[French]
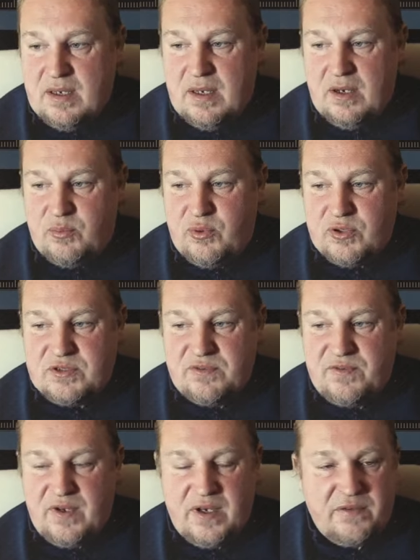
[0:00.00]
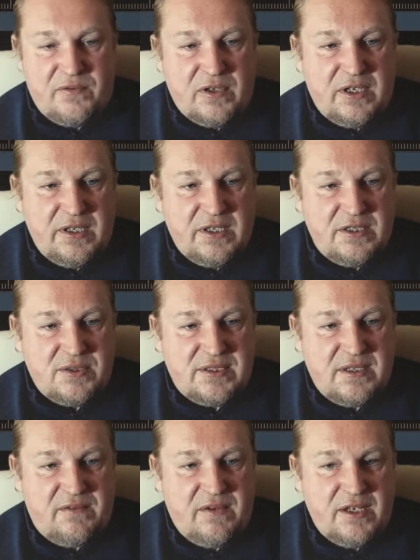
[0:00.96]
Alors pour ce faire, il faut cliquer sur
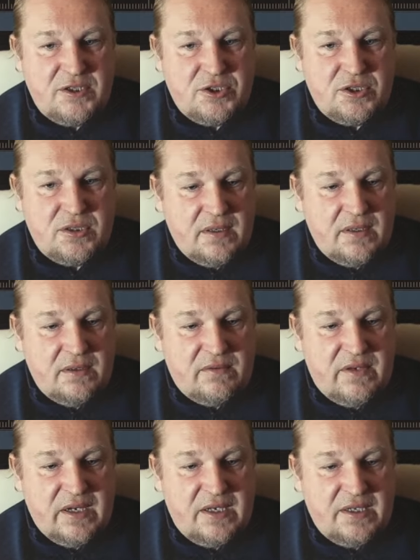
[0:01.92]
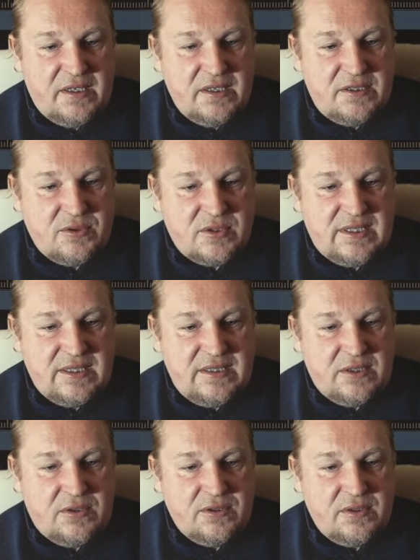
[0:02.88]
cette flèche et on va cliquer sur cette
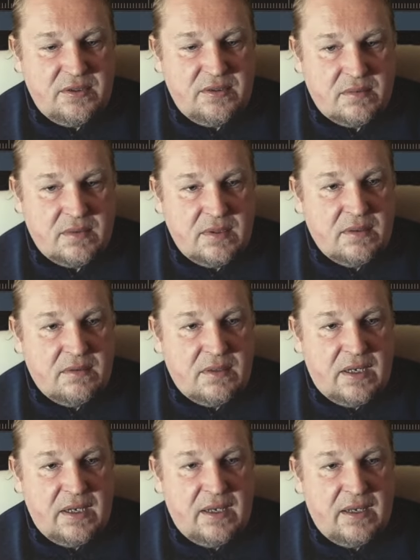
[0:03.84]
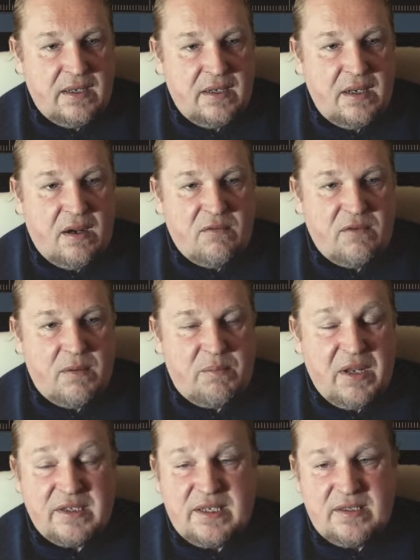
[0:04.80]
icône. Voilà, là on voit
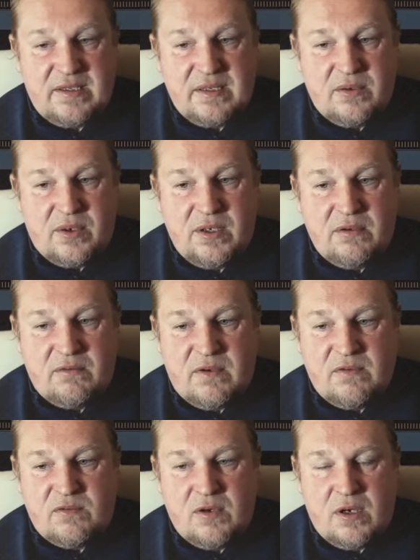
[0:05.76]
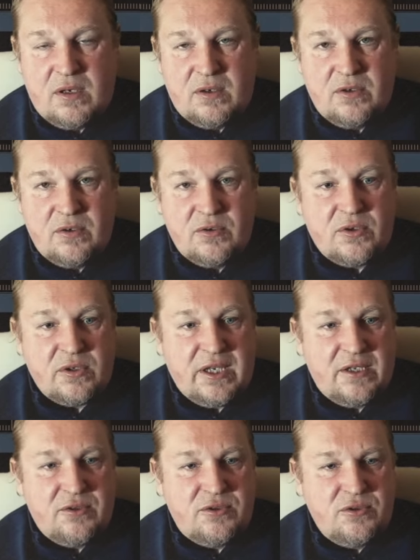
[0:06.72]
plein de catégories. On va voir euh, dans le
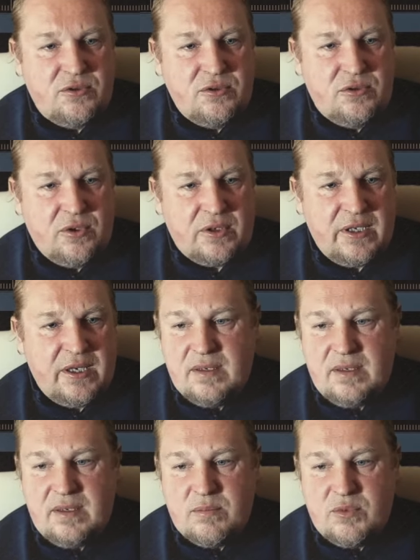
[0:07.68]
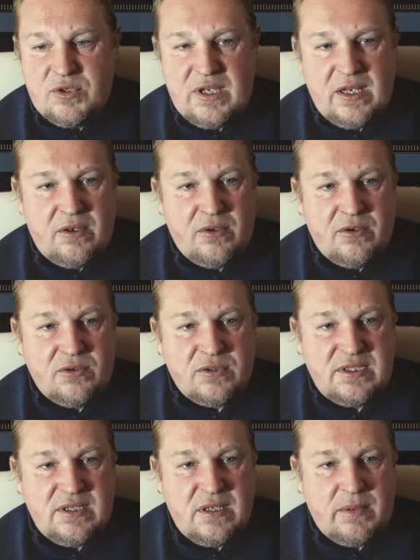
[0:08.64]
cadre de ce tutoriel les modèles de
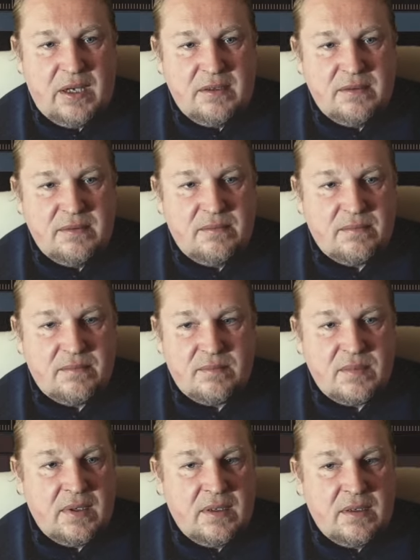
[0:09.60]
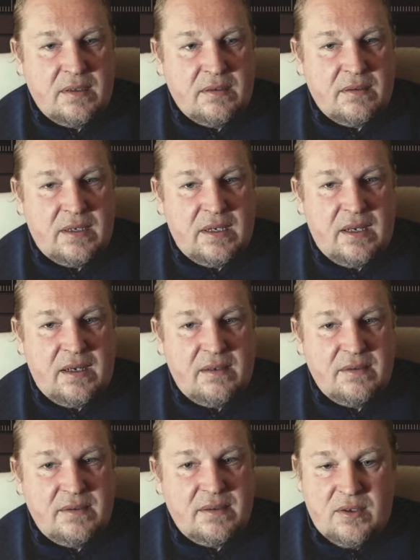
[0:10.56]
cinéma. Voilà.
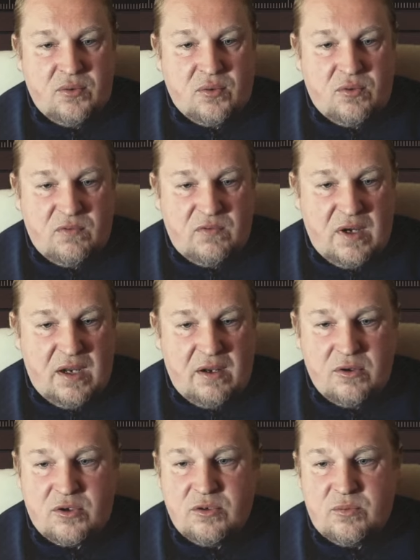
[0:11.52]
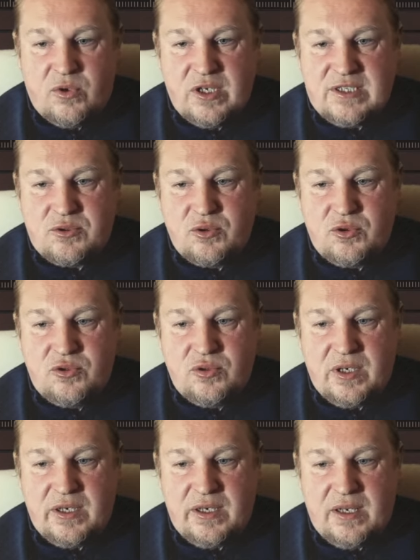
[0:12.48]
Donc on voit euh, comment est
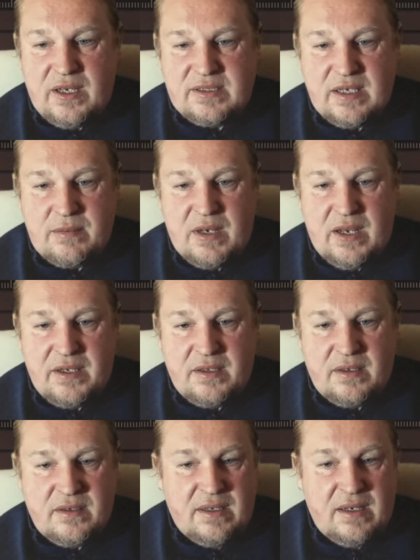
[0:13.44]
structurée la timeline.